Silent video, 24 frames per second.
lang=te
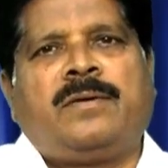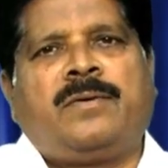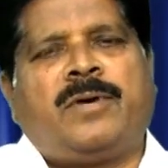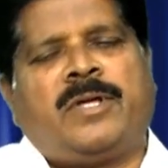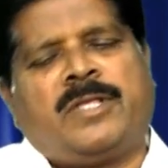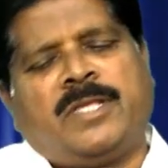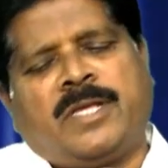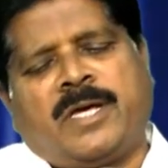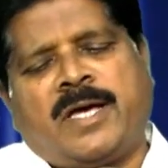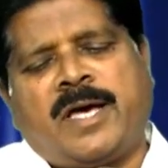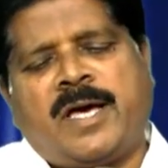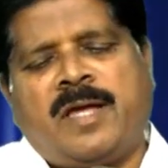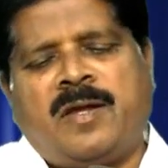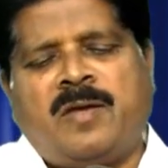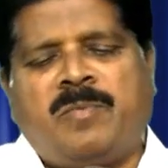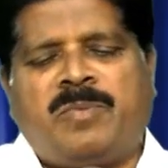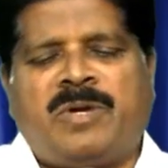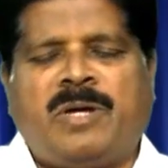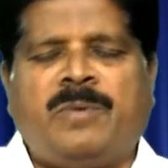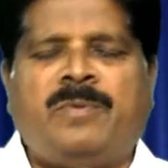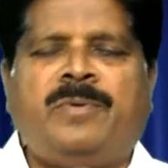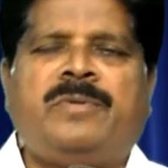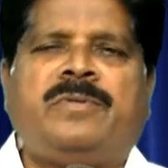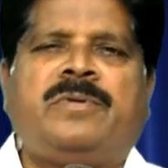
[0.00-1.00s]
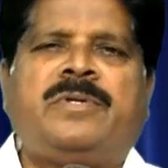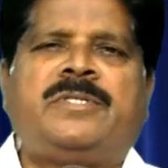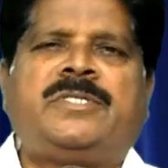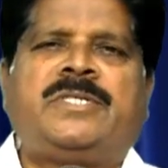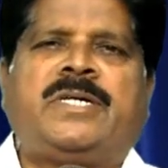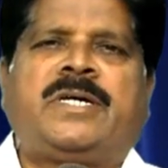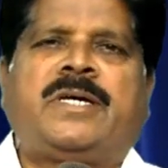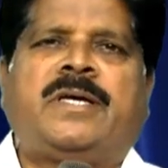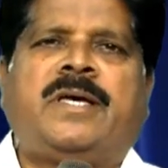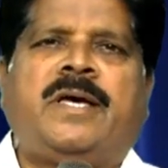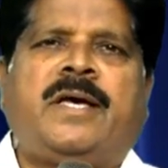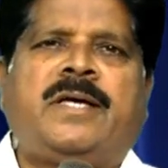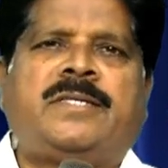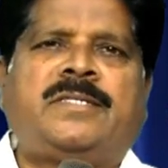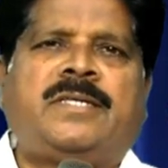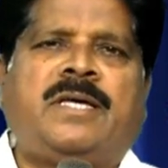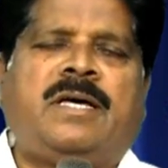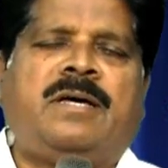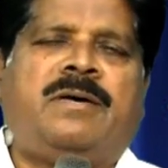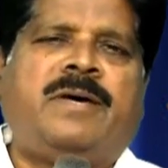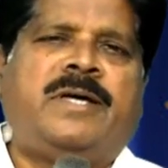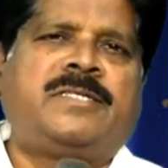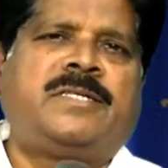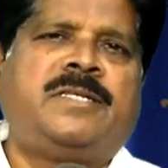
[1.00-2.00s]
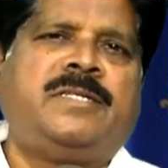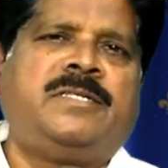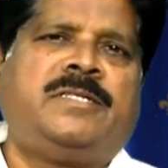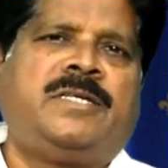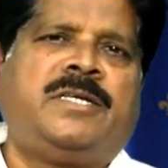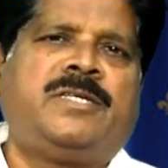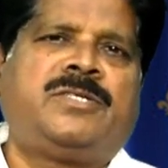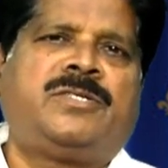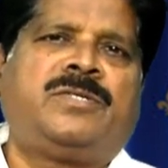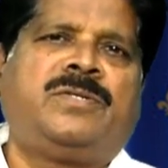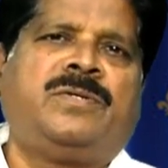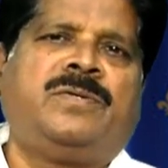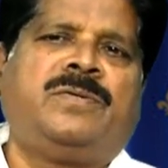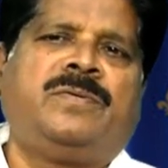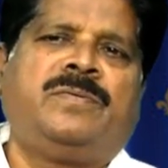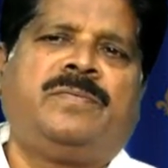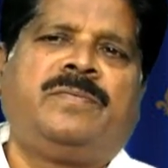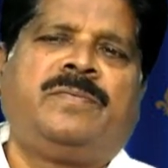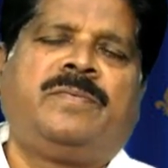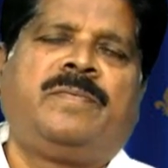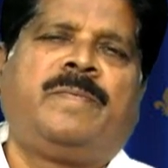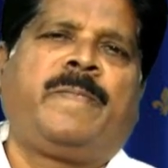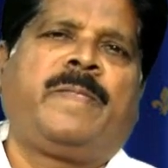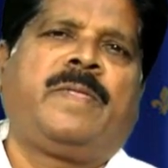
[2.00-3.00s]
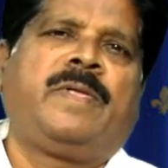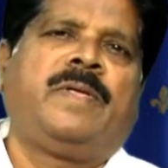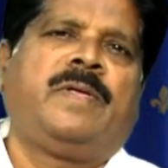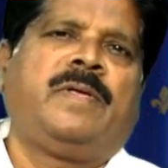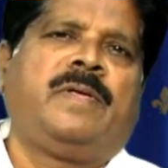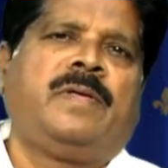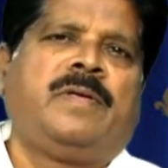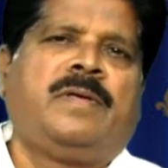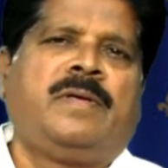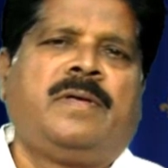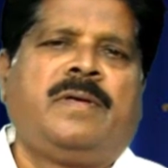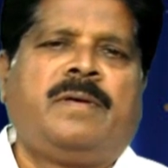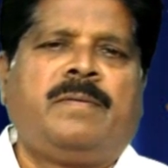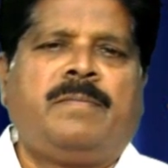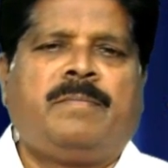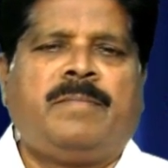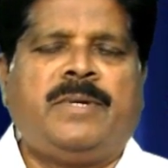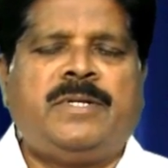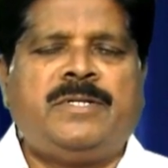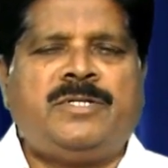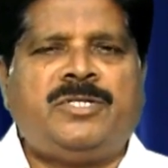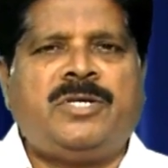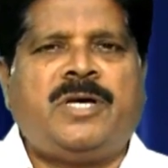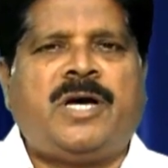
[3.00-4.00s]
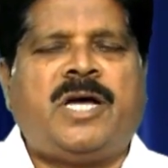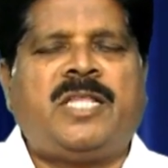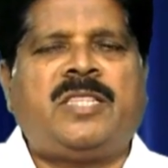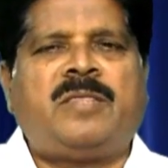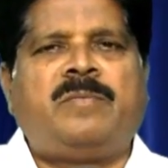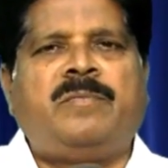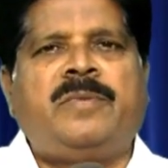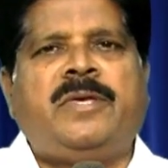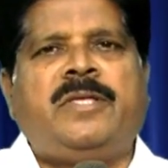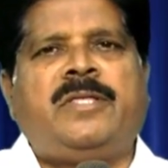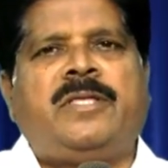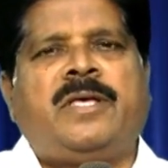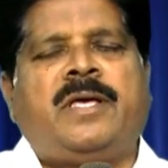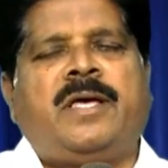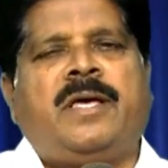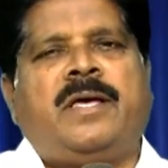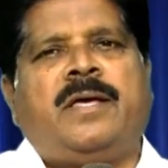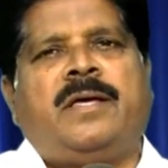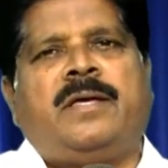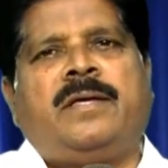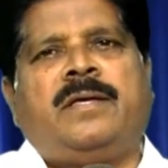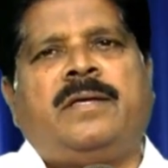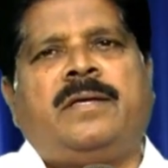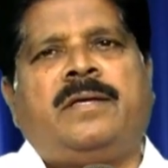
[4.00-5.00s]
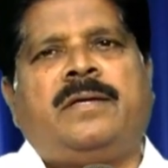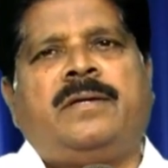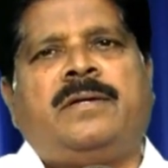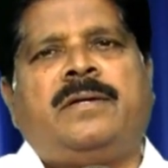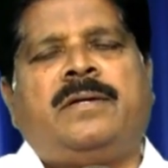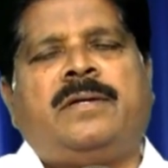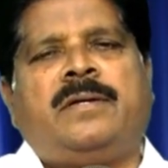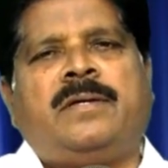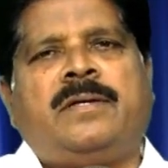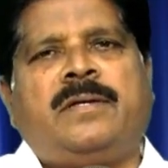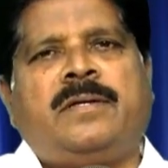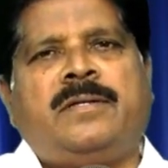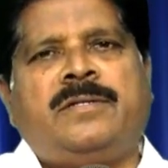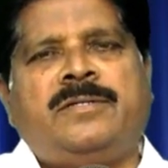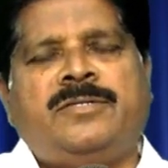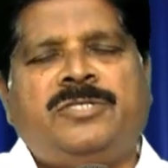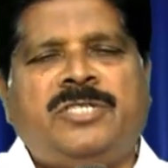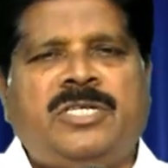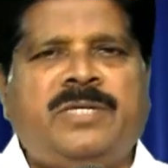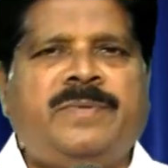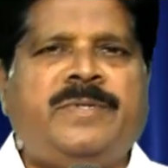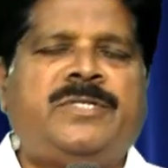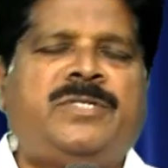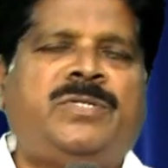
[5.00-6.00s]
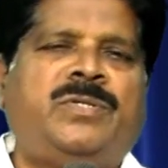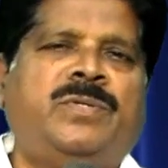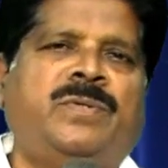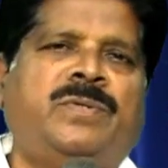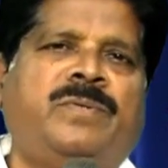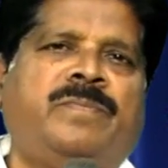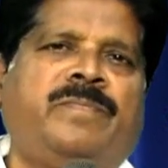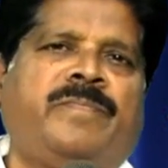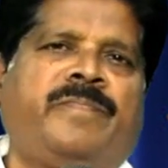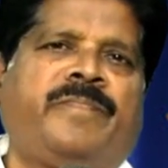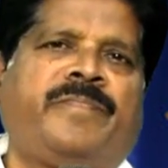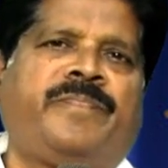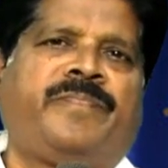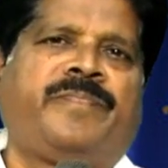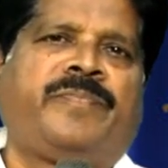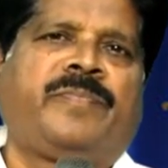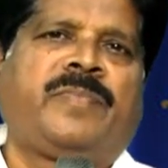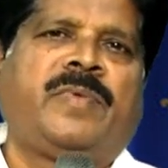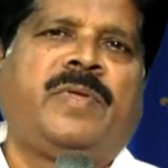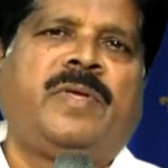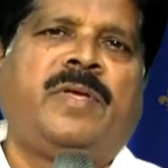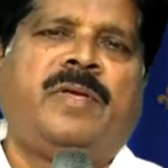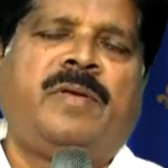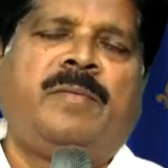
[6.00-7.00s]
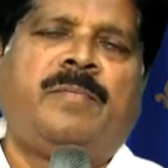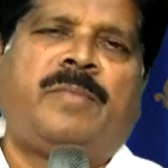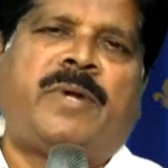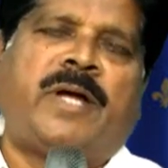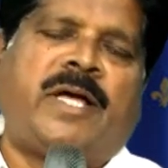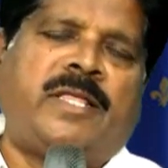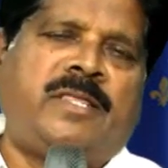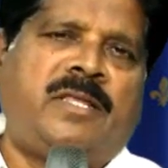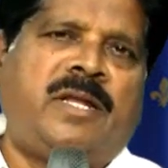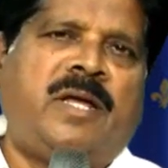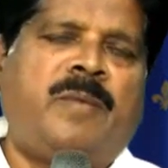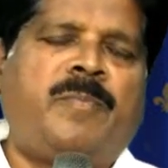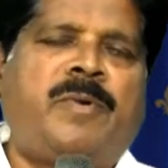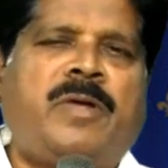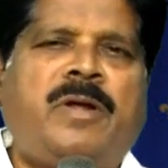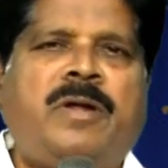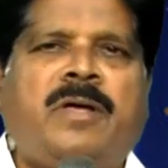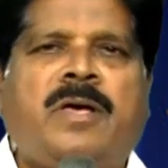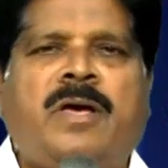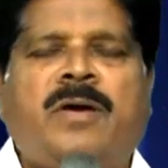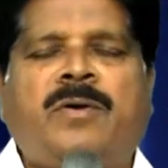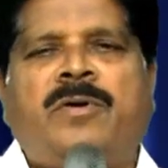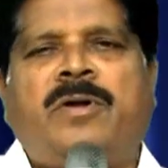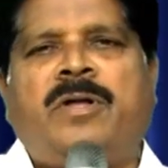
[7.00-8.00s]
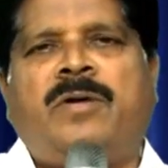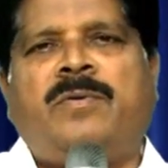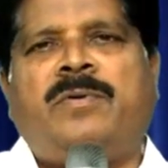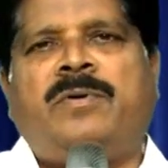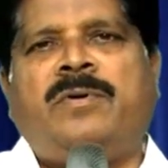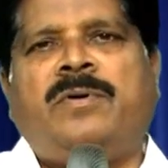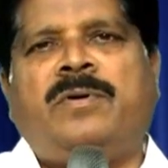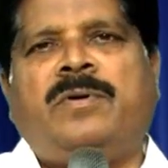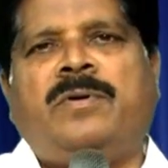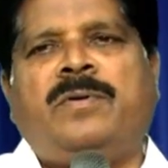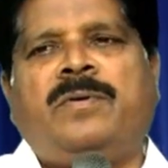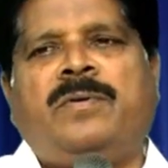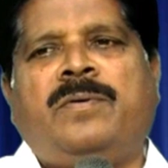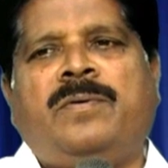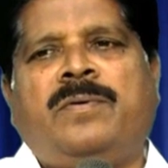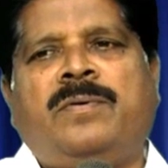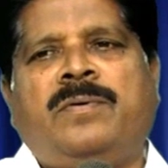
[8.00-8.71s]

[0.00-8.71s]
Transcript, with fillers: కొంతకాలం ప్రభువుతో చక్కగా సహవాసం చేస్తూ మంచి ఆత్మీయతగా జీవిస్తూ ప్రార్థనా పనులుగా కూడా ఉంటూ